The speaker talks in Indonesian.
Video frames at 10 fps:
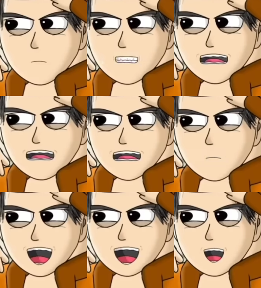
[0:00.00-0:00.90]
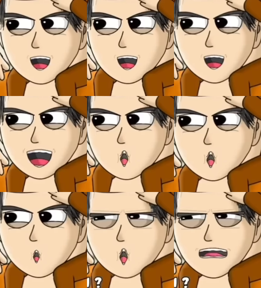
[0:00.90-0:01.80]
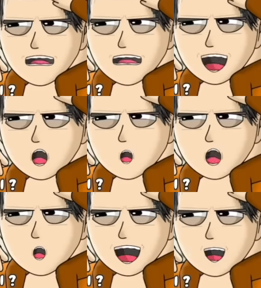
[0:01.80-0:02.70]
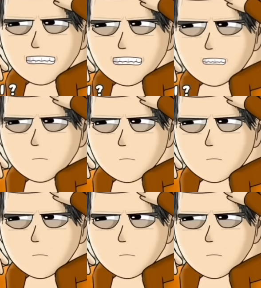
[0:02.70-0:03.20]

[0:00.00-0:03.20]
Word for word: Iya, yeah. rakyat udah pada tahu. Lu sebenarnya mau ngomong apaan sih?